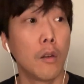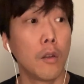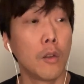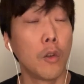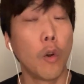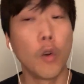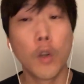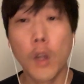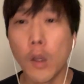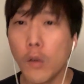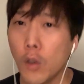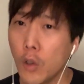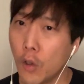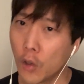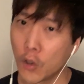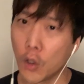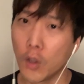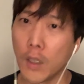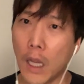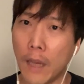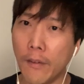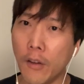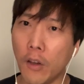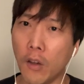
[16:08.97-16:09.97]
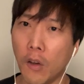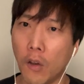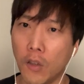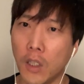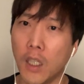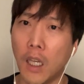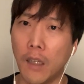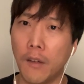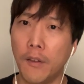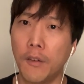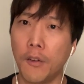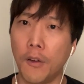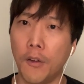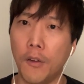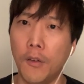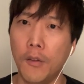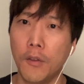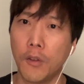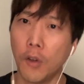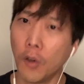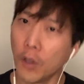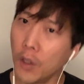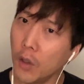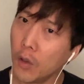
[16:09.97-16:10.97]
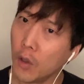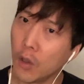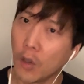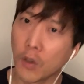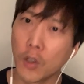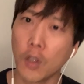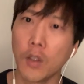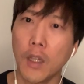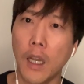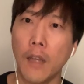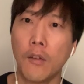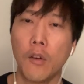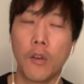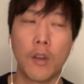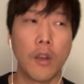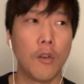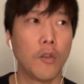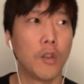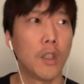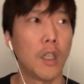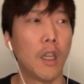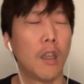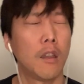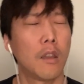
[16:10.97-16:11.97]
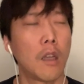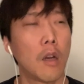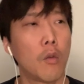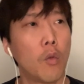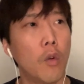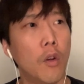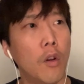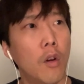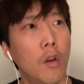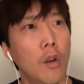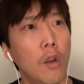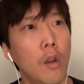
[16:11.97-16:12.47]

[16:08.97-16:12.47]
여기도 여전히 해석의 여지가 있어요. 여기도 여전히 해석의 여지가 있다고요.